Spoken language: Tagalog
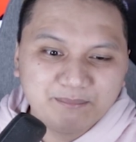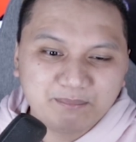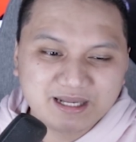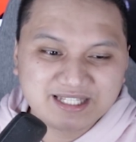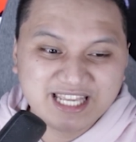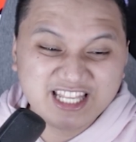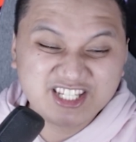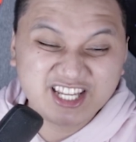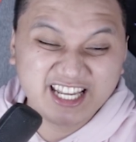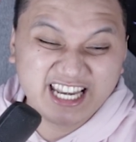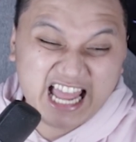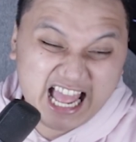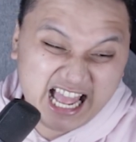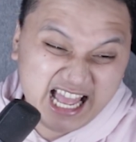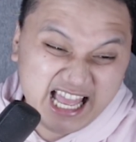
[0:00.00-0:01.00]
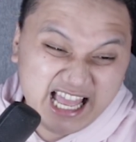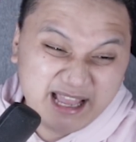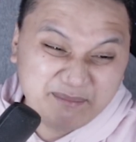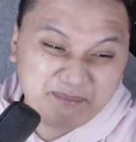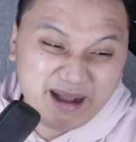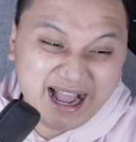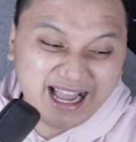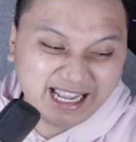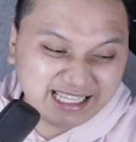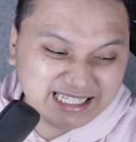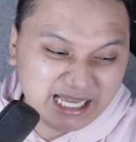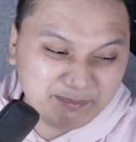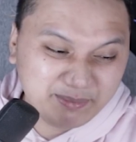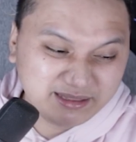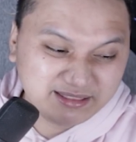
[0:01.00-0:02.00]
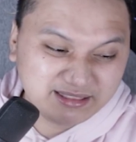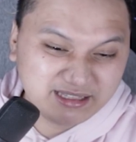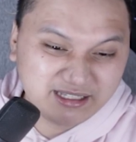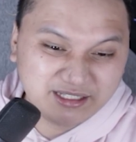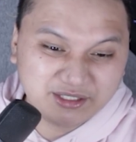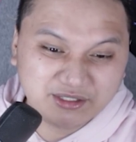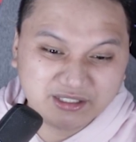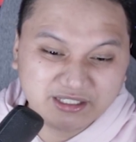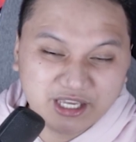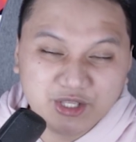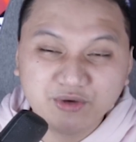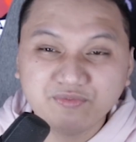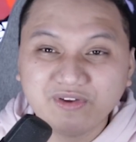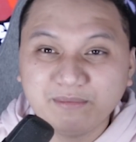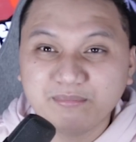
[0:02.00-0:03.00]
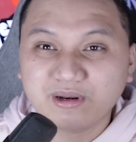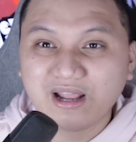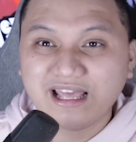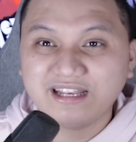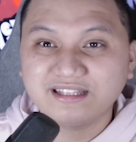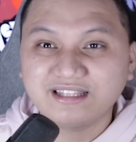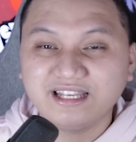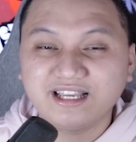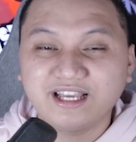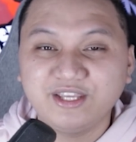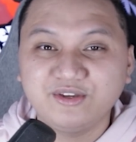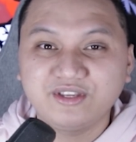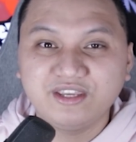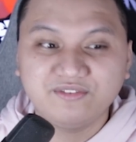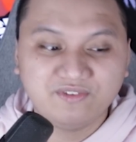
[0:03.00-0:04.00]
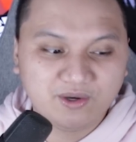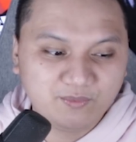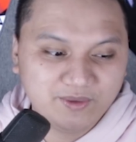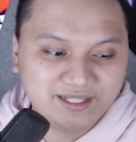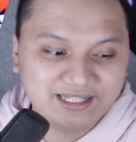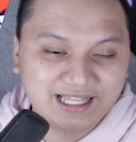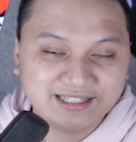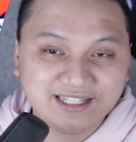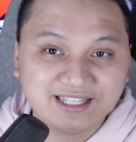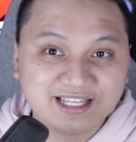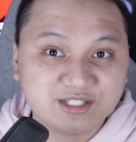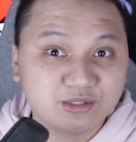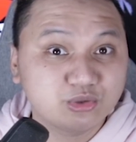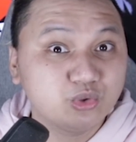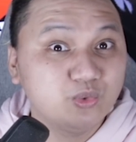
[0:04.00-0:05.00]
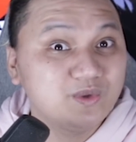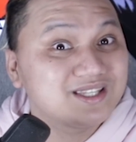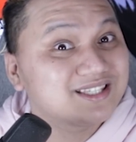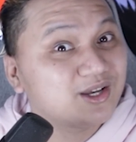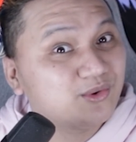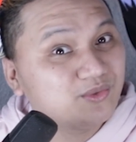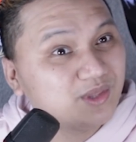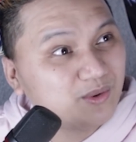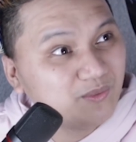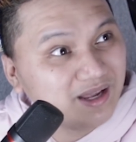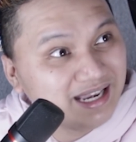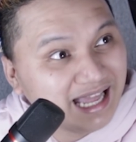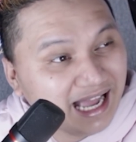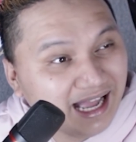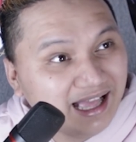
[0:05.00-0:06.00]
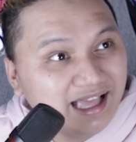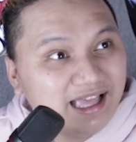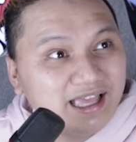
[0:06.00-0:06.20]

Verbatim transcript: Pasensya na. Maaga dapat na, na yung February talaga yung giveaway natin kasi two weeks ako nawala.